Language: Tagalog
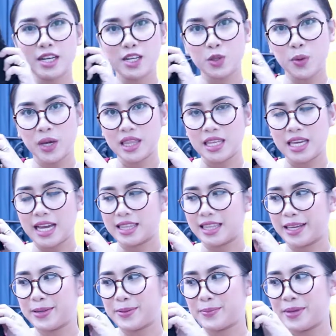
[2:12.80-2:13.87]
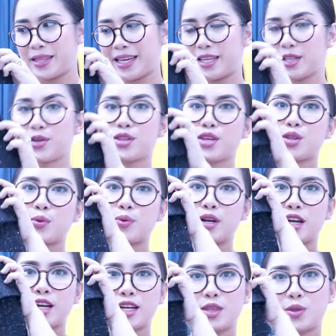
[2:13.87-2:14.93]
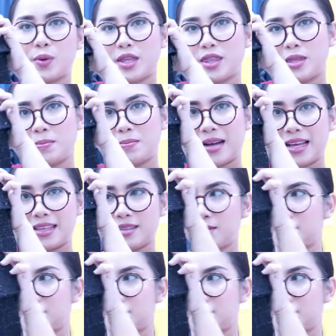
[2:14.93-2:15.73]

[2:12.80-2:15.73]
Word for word: 120 yata yung binayad ko dito. 120 baht.